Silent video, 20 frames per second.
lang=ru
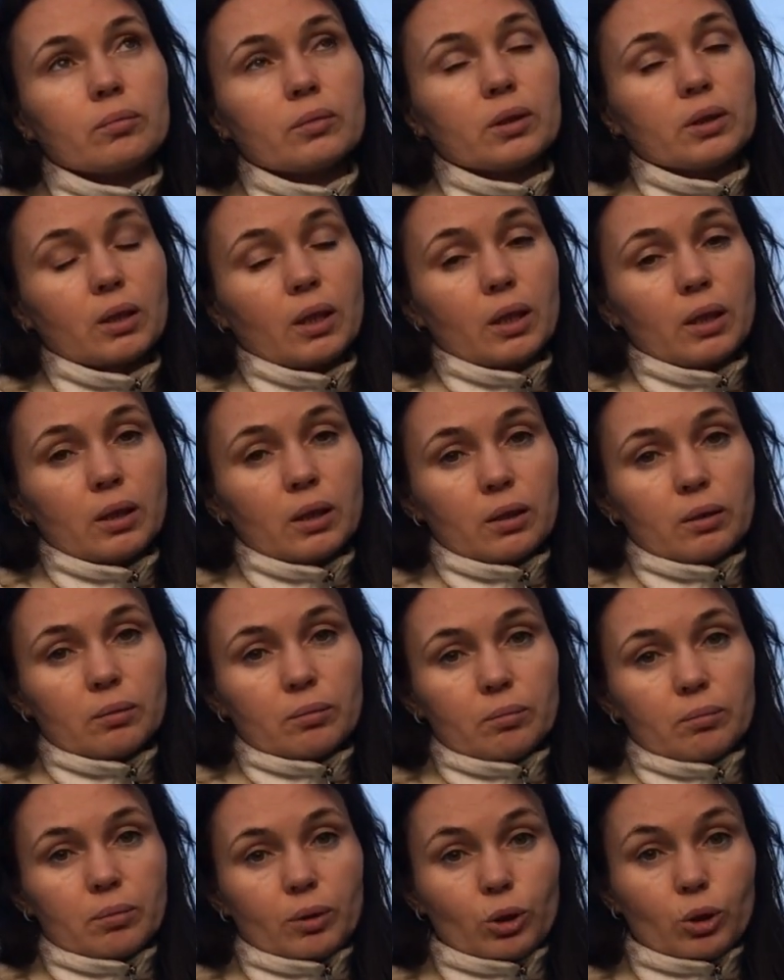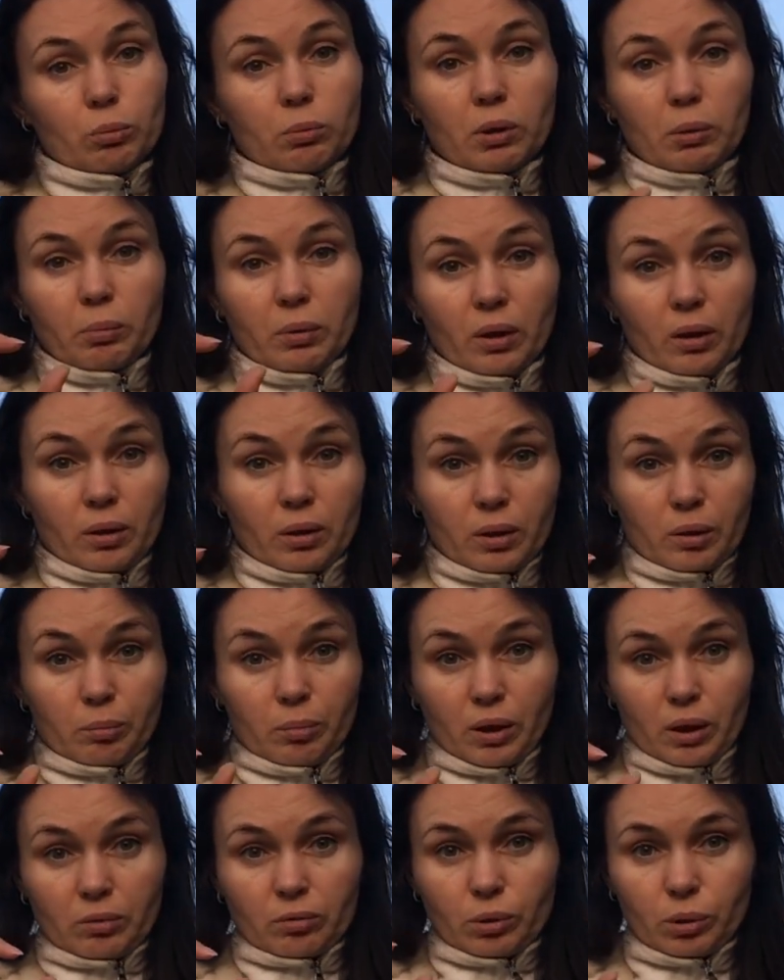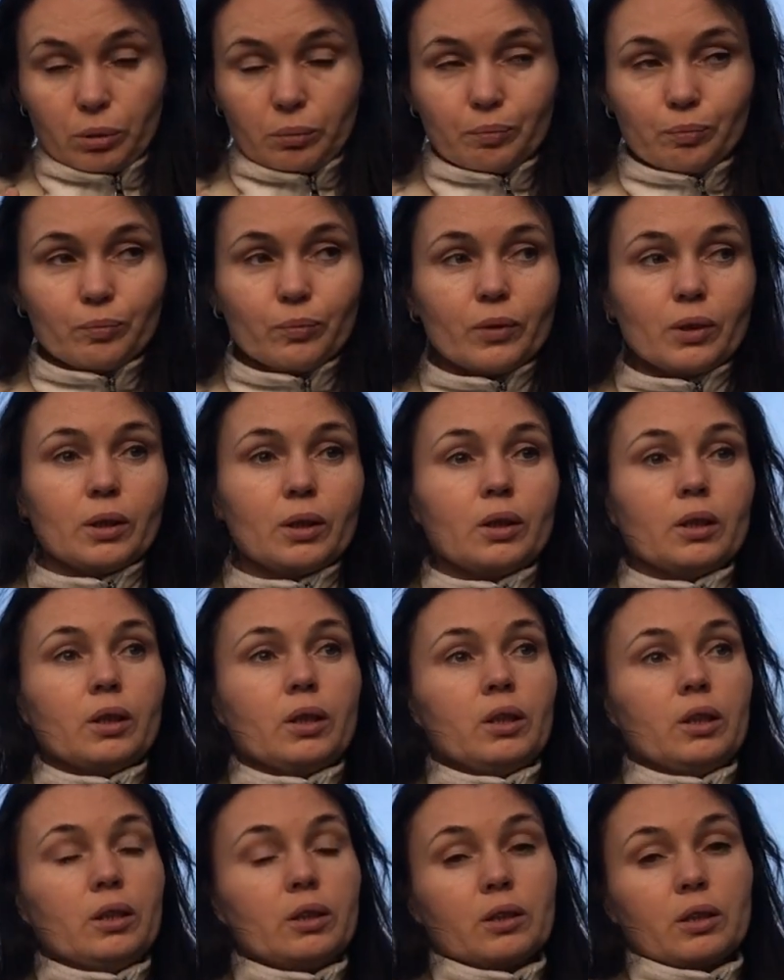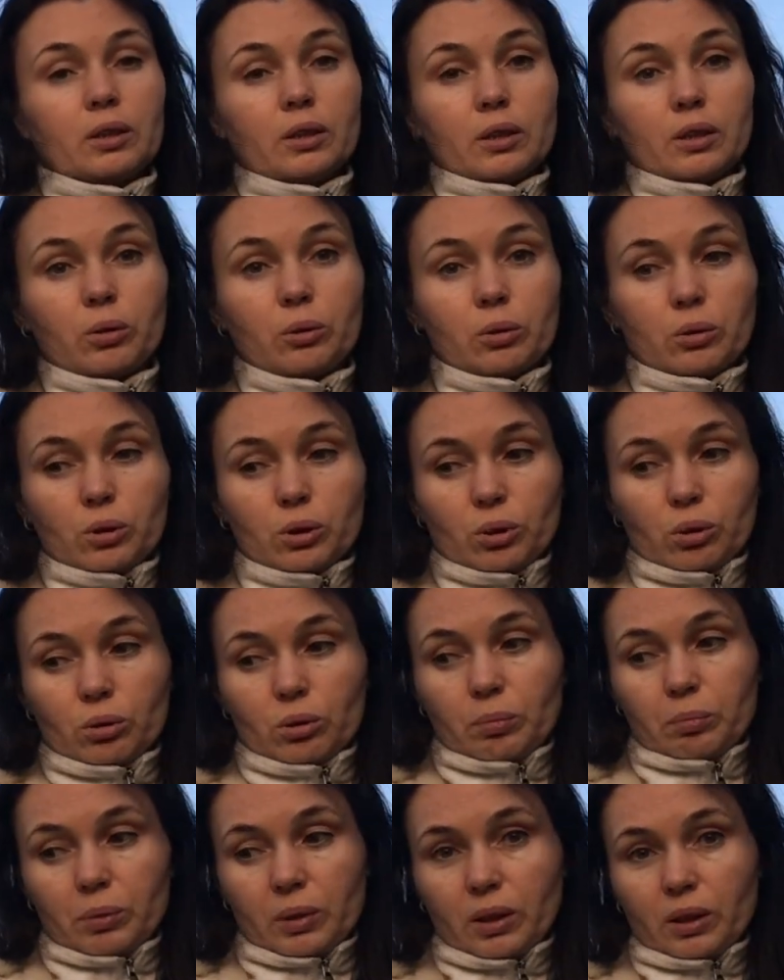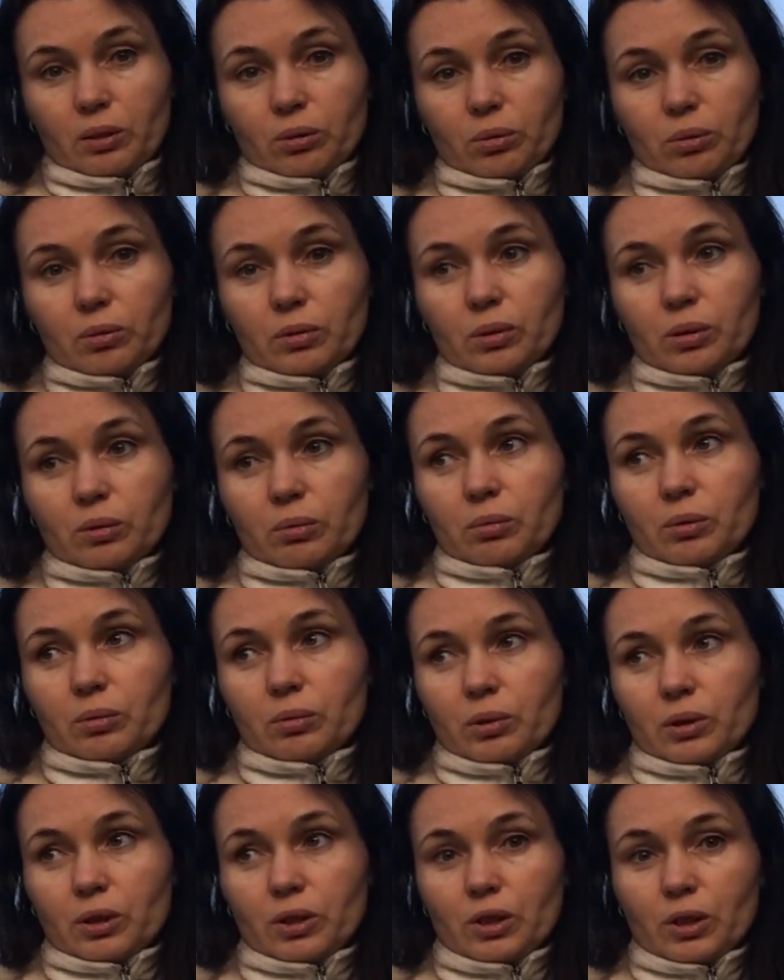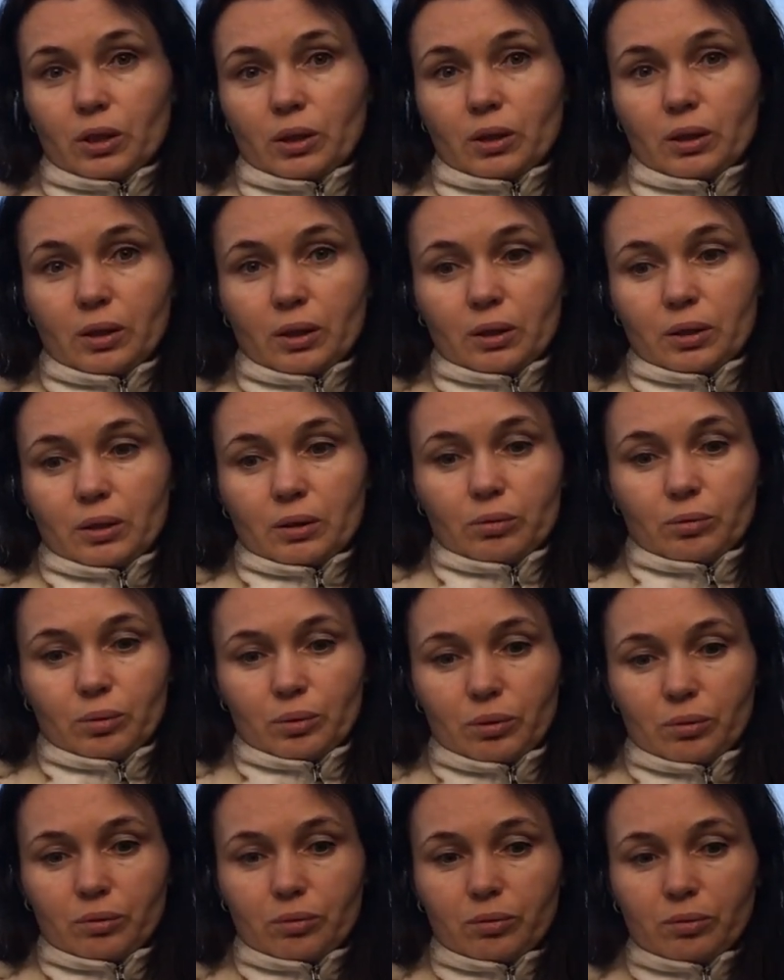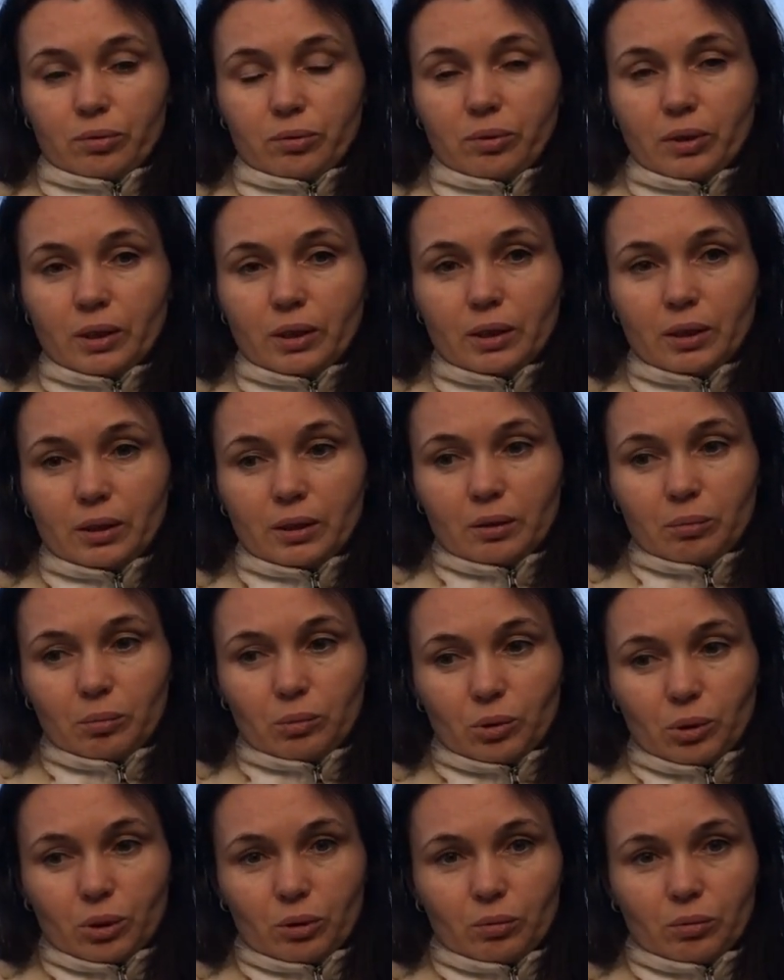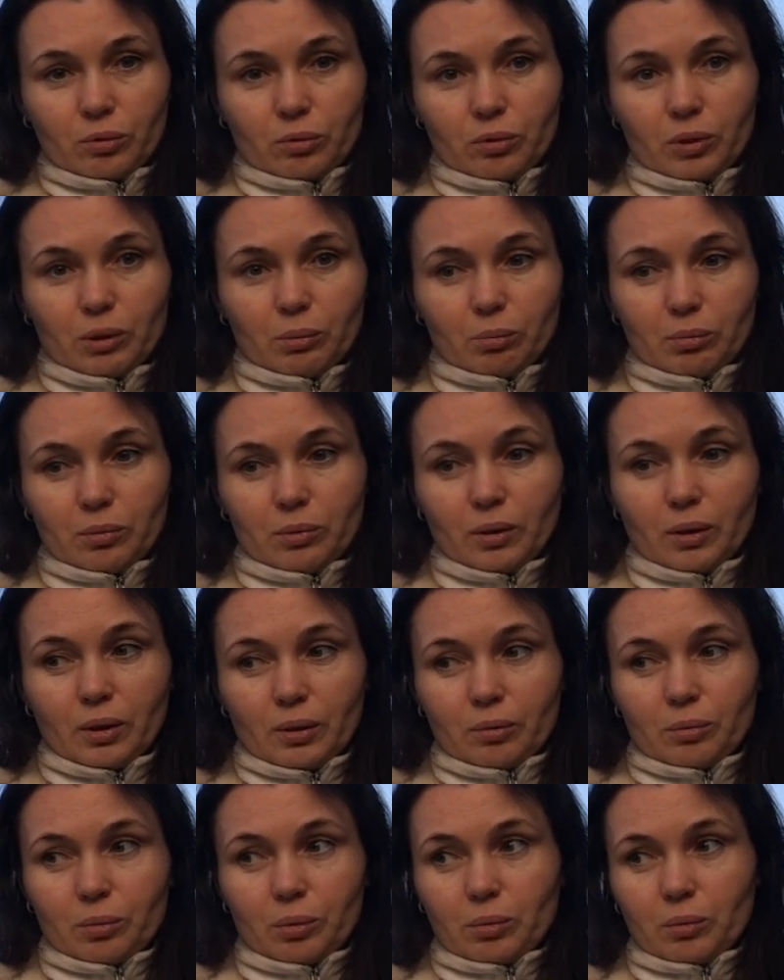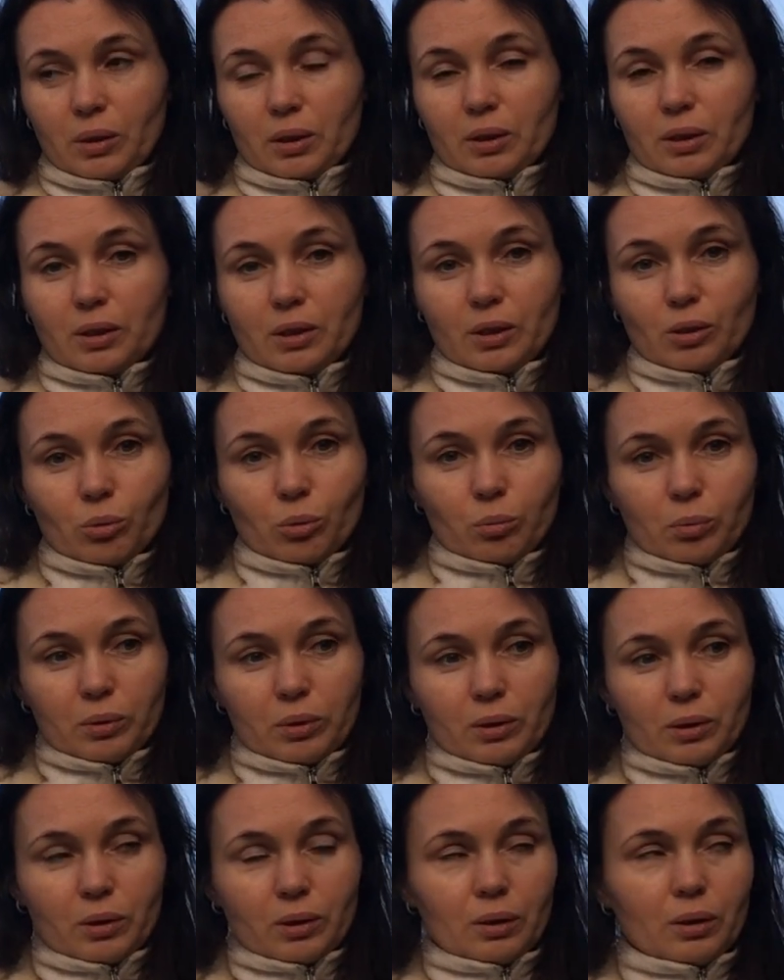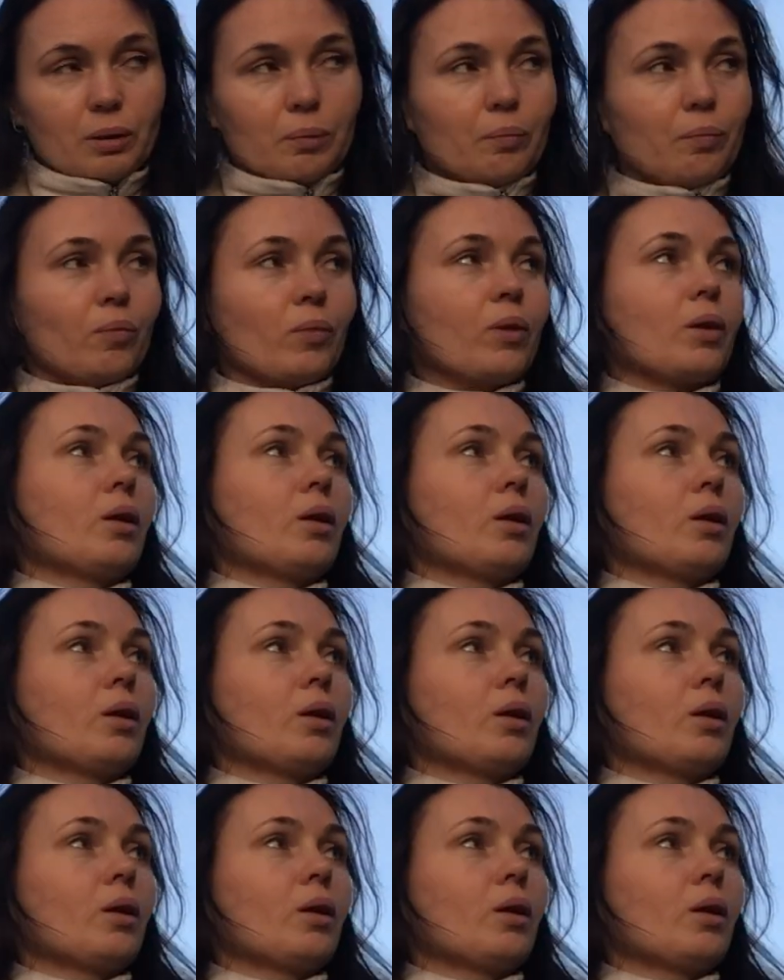сахар, причем комковой. Если ты хочешь что-то приготовить, то мы его сначала как-то вот в воде немножко вот в этом, в общем, как на сиропе делали.